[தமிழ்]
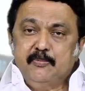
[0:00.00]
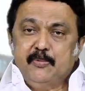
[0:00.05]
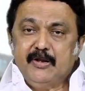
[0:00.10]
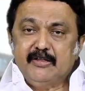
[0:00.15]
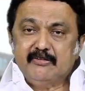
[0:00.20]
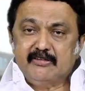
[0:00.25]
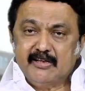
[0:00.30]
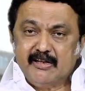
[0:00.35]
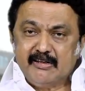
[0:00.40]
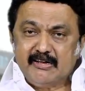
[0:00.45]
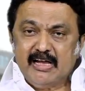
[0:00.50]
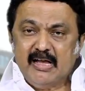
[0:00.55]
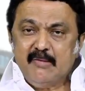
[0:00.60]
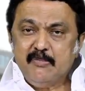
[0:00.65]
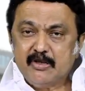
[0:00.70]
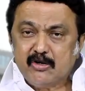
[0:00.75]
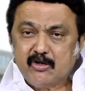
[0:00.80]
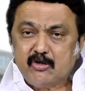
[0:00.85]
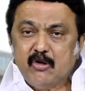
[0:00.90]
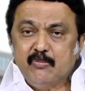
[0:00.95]
இப்படி
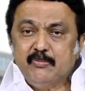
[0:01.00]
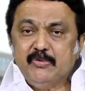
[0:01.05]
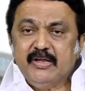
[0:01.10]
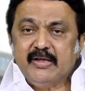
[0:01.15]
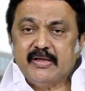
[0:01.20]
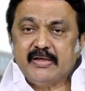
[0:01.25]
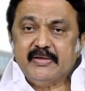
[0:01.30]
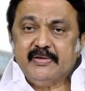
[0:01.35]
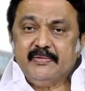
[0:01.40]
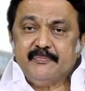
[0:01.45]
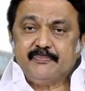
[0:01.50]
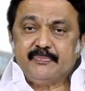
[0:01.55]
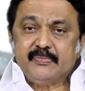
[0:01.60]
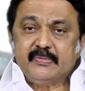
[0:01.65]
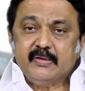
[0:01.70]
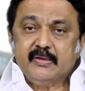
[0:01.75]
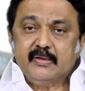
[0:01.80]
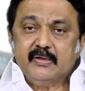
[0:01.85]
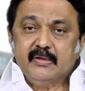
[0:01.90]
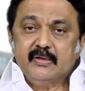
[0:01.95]
திறக்காமல் இருக்கோம்னா
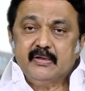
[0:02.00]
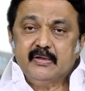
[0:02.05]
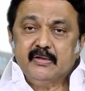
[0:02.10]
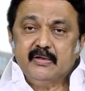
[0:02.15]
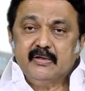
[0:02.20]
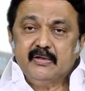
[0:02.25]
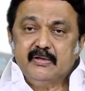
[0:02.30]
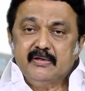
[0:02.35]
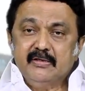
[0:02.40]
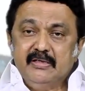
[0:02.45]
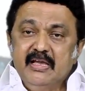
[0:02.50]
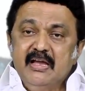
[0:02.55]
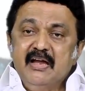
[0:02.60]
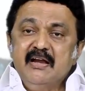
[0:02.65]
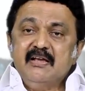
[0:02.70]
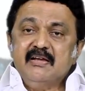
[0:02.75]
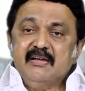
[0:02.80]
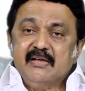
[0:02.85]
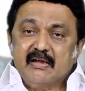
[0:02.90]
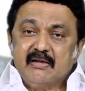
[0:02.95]

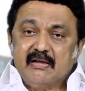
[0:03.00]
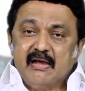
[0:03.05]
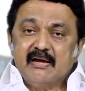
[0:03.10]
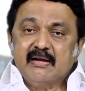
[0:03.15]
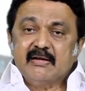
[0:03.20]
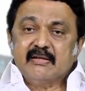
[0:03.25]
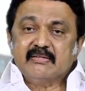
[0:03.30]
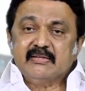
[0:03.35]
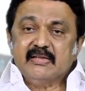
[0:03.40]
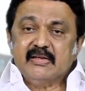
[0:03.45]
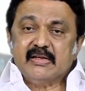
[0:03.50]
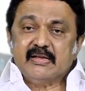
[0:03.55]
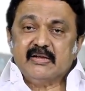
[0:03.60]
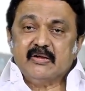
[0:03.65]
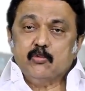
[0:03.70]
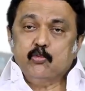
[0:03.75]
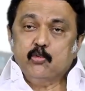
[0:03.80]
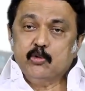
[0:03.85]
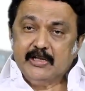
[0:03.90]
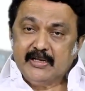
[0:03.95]
ஏனுங்கிற காரணத்தை
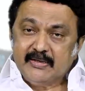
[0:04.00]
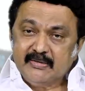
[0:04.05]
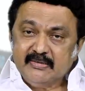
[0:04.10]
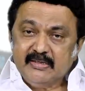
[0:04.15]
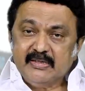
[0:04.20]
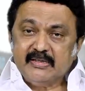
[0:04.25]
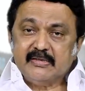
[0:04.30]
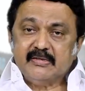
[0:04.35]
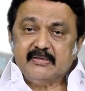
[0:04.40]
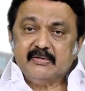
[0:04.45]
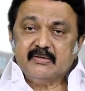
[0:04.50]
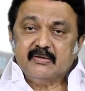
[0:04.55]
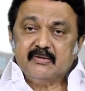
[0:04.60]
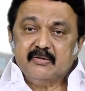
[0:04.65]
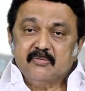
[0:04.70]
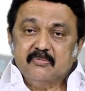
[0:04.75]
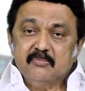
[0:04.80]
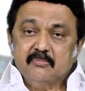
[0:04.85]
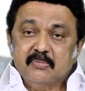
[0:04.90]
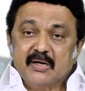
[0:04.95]
உணர்ந்து
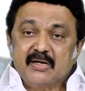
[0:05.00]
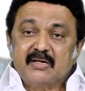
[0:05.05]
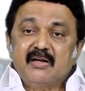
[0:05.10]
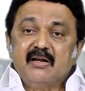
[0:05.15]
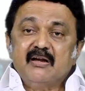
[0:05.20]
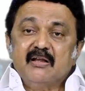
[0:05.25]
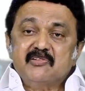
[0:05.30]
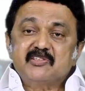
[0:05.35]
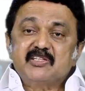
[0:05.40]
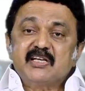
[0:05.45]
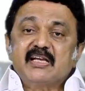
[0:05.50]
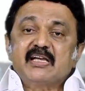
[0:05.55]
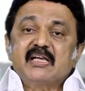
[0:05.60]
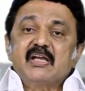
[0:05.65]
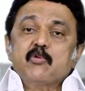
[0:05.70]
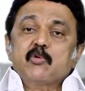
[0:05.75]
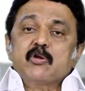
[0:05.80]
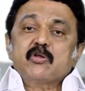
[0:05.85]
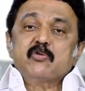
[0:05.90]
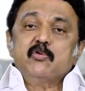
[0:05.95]
மக்கள்
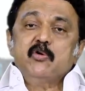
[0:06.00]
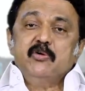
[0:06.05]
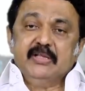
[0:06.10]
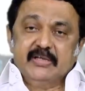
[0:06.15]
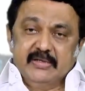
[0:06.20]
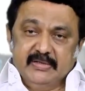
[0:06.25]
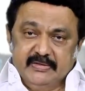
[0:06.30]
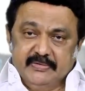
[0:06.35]
எச்சரிக்கை உணர்வோடு